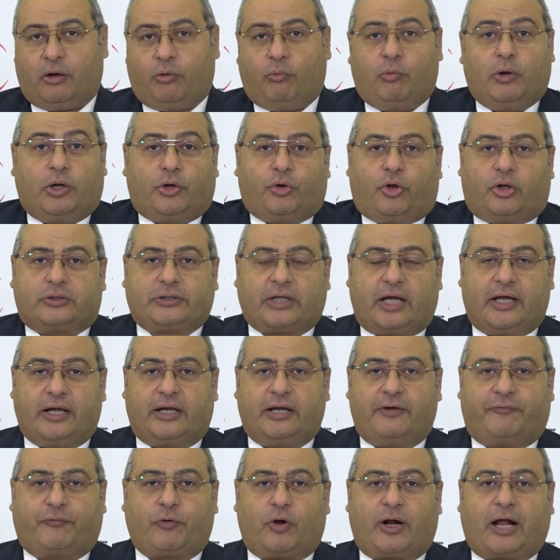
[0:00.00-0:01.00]
والنقطه
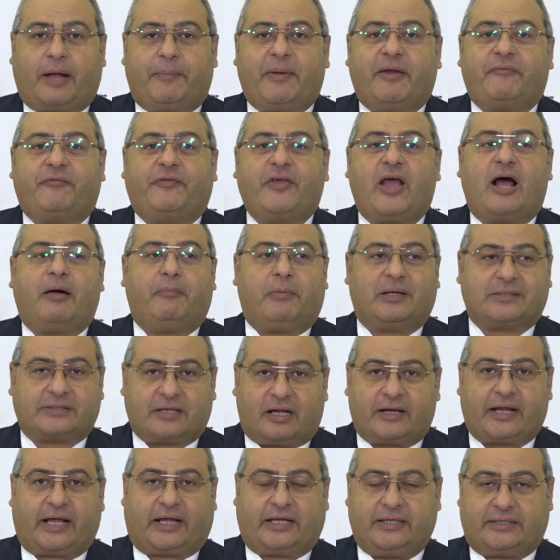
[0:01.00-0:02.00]
ان الفروع كمان فيها
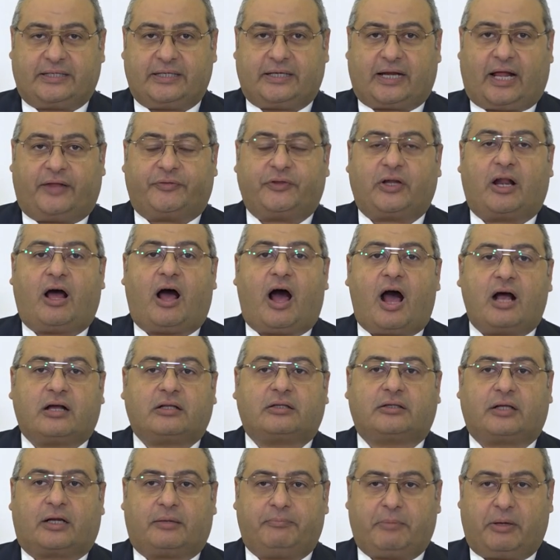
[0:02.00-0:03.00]
مصانع كتير، عندنا
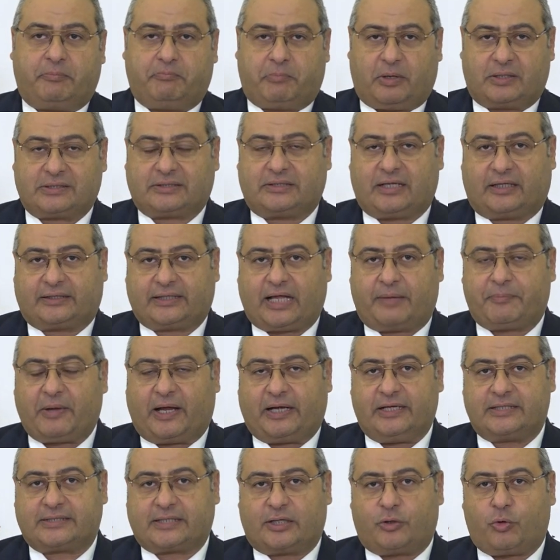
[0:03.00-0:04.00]
اكثر من مصنع
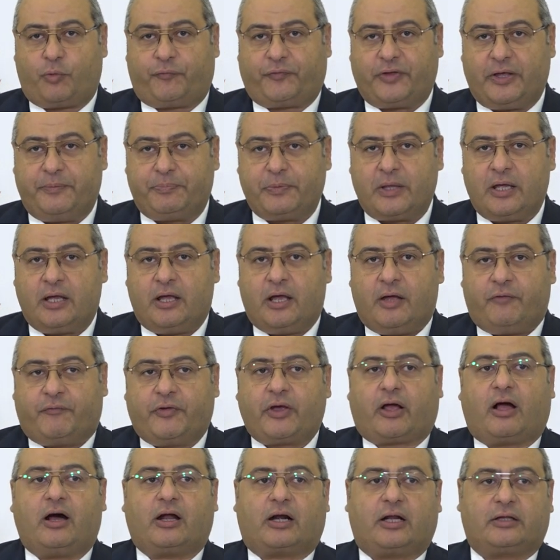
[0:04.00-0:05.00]
تابع لسانوفي
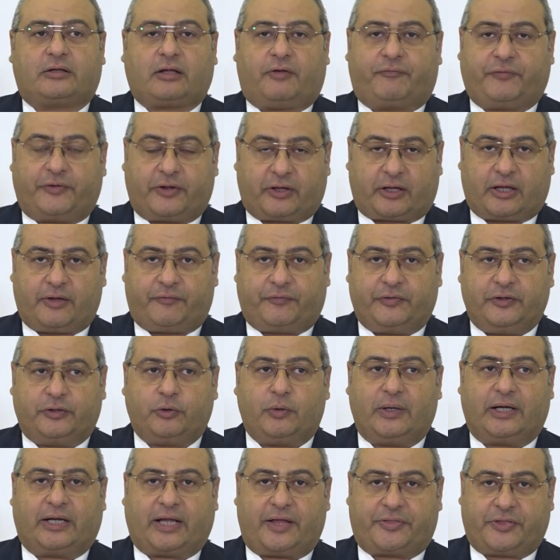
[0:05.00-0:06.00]
في قاره افريقيا في
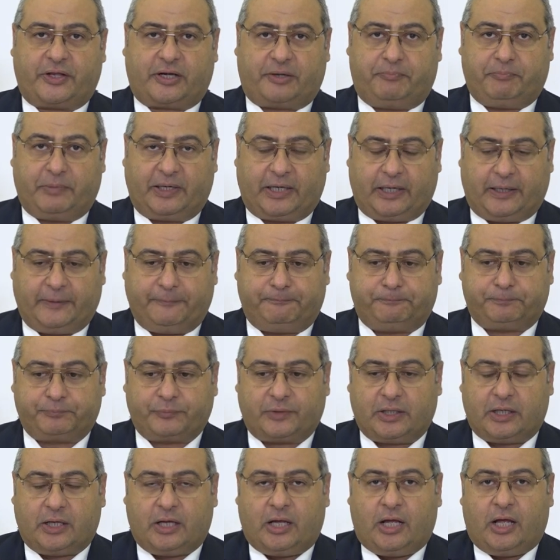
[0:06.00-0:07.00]
دول كثير منها.
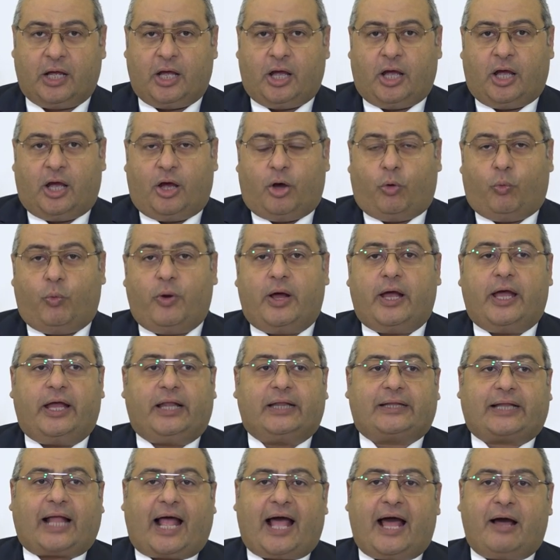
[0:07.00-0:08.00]

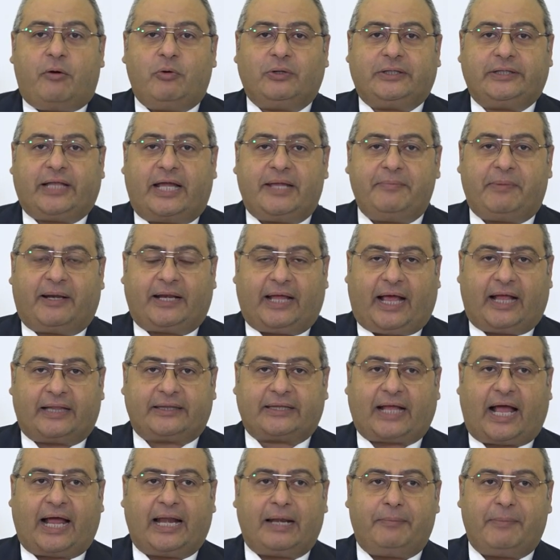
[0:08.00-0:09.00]
والتعاون دايما
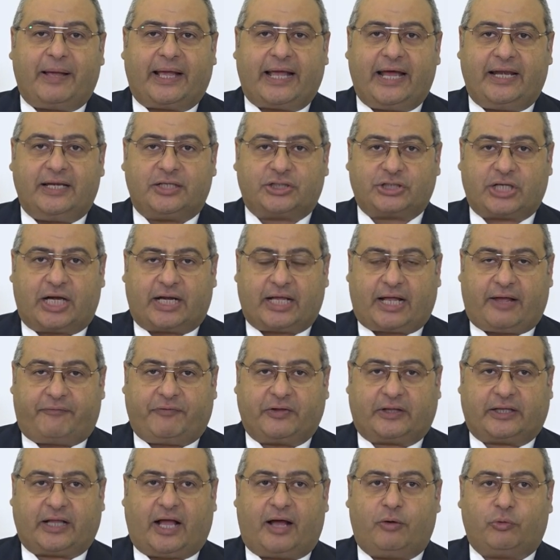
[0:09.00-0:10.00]
حتى على مجال الشركه
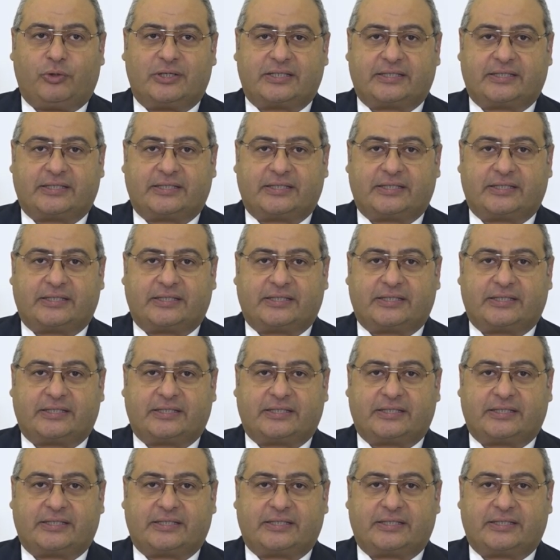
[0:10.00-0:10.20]
في التعاون